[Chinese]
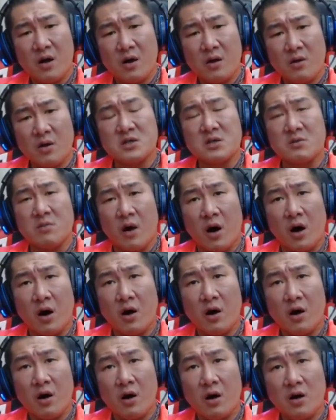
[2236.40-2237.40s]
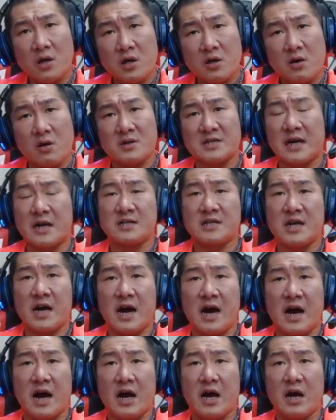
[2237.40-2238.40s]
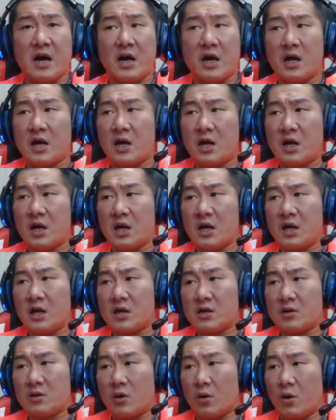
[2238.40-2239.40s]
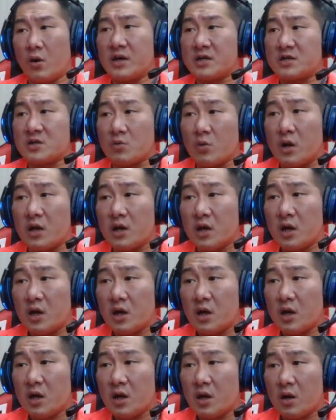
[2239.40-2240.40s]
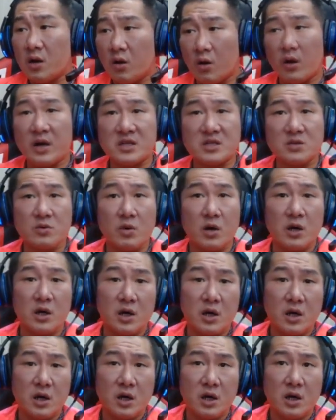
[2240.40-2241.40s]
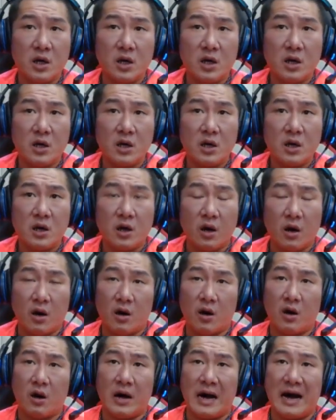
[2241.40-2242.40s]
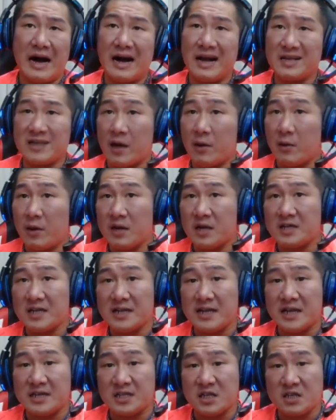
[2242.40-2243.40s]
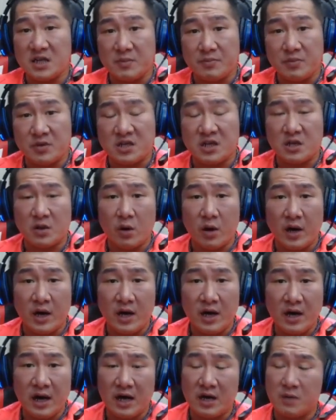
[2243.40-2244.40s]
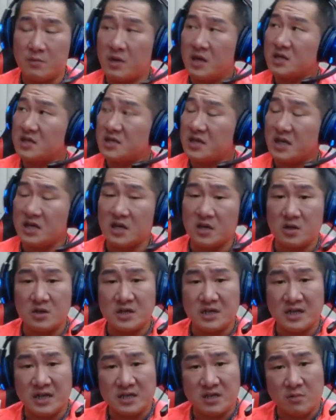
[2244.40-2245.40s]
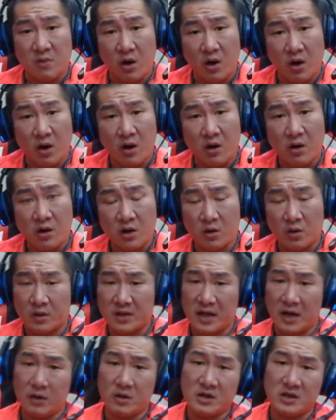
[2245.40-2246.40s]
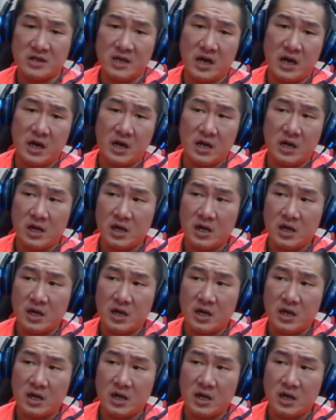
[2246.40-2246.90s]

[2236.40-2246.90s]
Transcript: 为什么？你给我讲一下啊！对，我会一直问，我会一直问。哦啊，台湾人现在经济不起飞啊，你们一直建那东西干什么？你回答我一下。